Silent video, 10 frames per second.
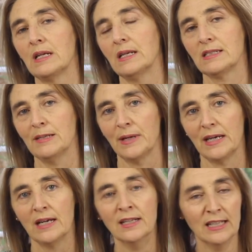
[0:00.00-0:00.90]
a la
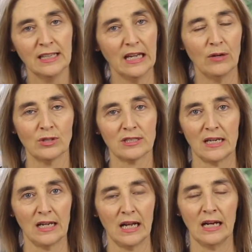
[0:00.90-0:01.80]
semana en
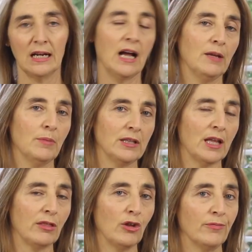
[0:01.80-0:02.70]
nuestra
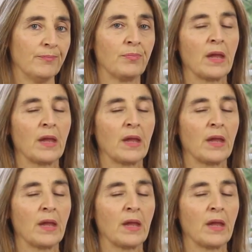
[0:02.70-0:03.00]
alimentación.